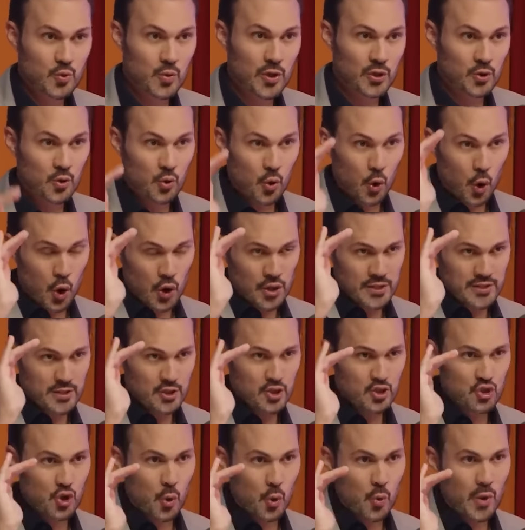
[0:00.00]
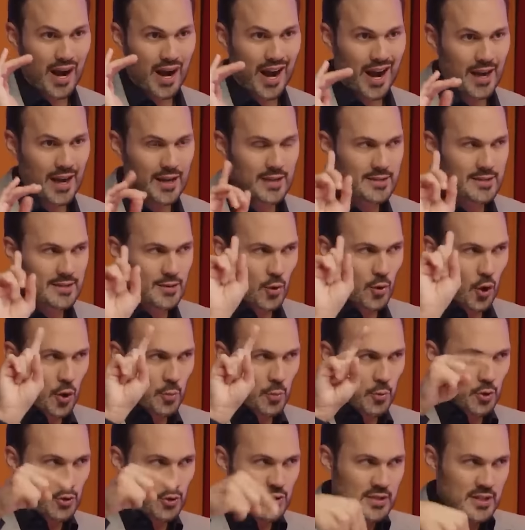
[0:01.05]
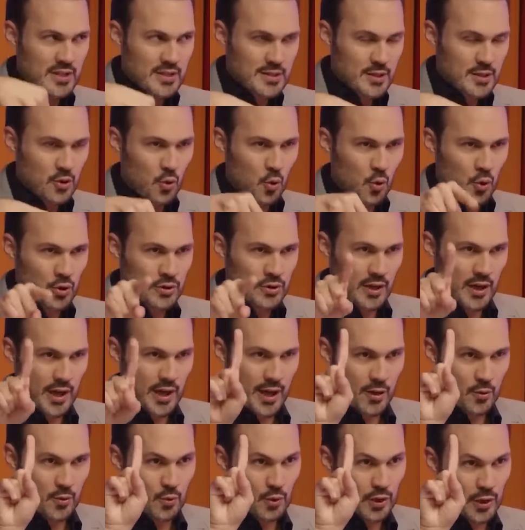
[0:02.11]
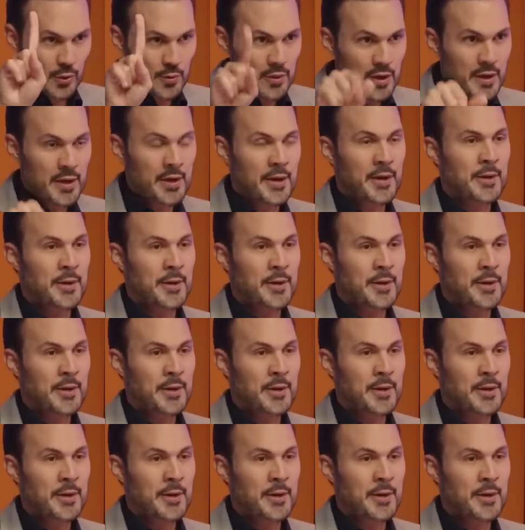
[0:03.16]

quando o cortisol cai, são hormônios que se contrarregulam.